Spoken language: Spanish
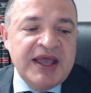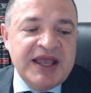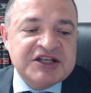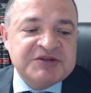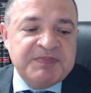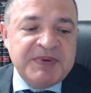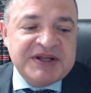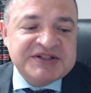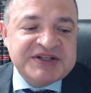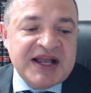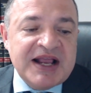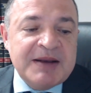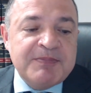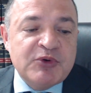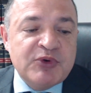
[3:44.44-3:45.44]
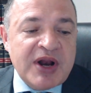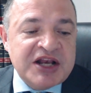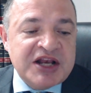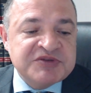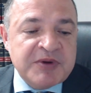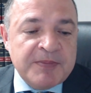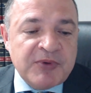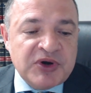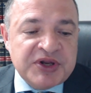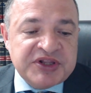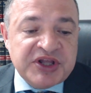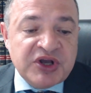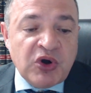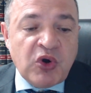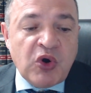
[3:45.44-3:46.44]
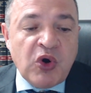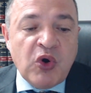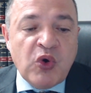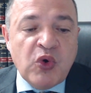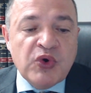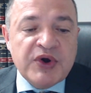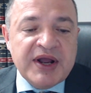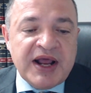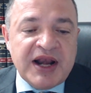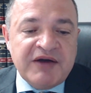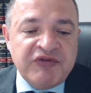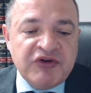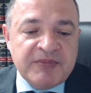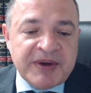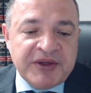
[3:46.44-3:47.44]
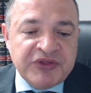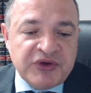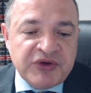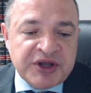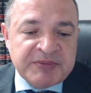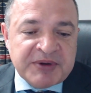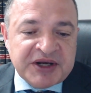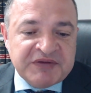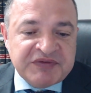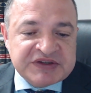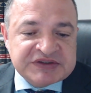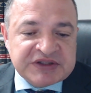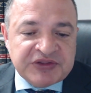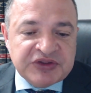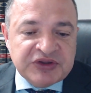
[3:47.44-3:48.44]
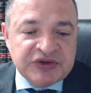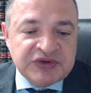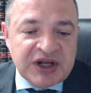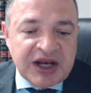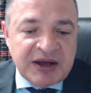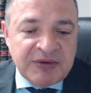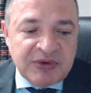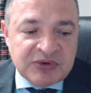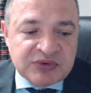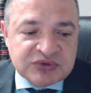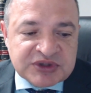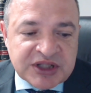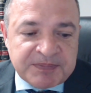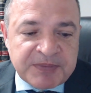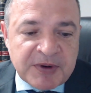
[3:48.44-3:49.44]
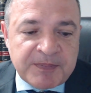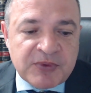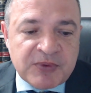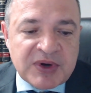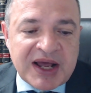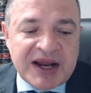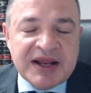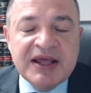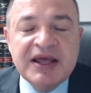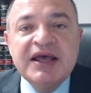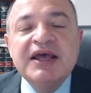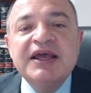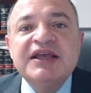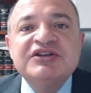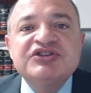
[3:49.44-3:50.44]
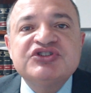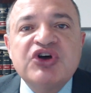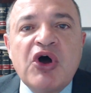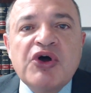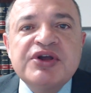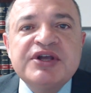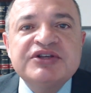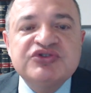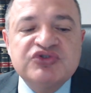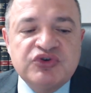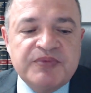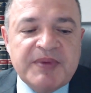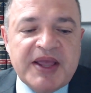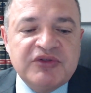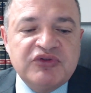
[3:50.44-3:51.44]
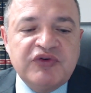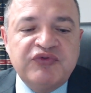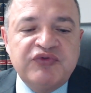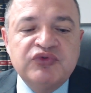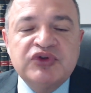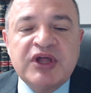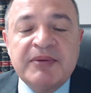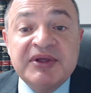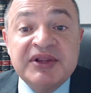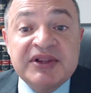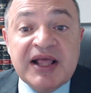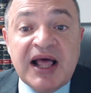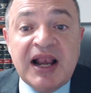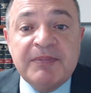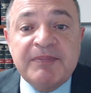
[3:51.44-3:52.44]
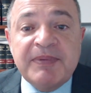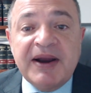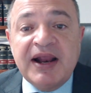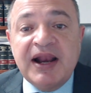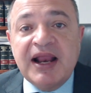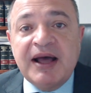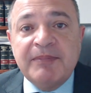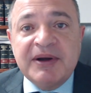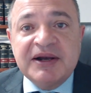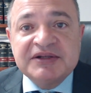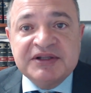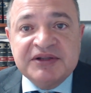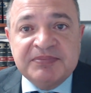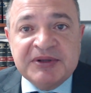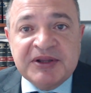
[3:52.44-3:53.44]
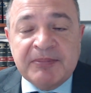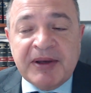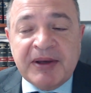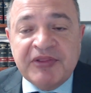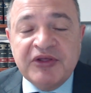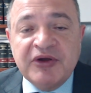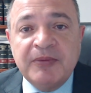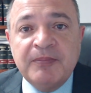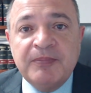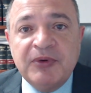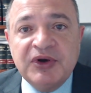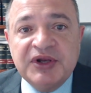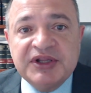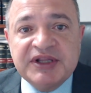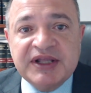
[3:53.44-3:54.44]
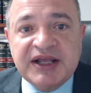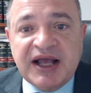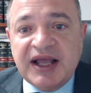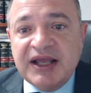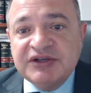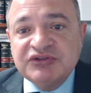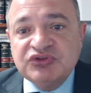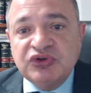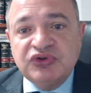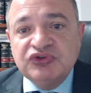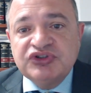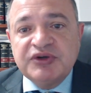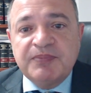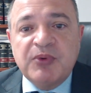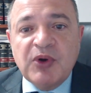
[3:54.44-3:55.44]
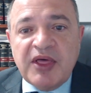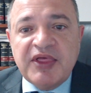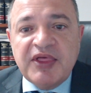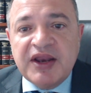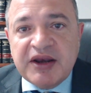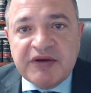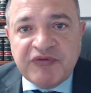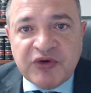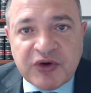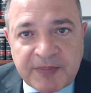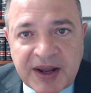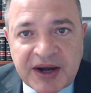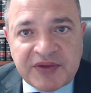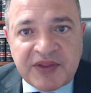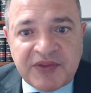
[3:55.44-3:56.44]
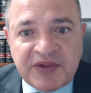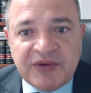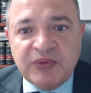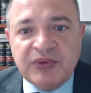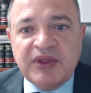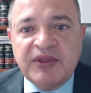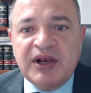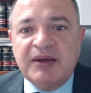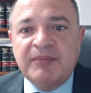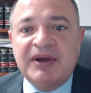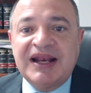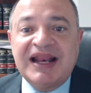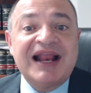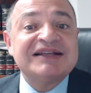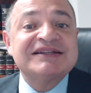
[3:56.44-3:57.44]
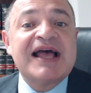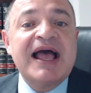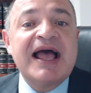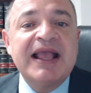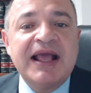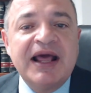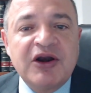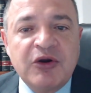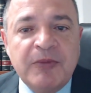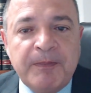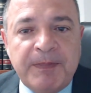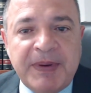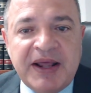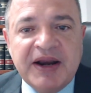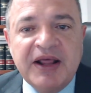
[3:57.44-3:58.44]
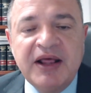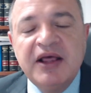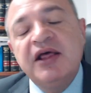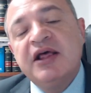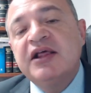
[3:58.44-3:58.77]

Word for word: expresan el pluralismo político, concurren a la formación y manifestación de la voluntad popular y son instrumento fundamental para la participación política. Esto no se puede reformar de ninguna de las maneras. Hay que romper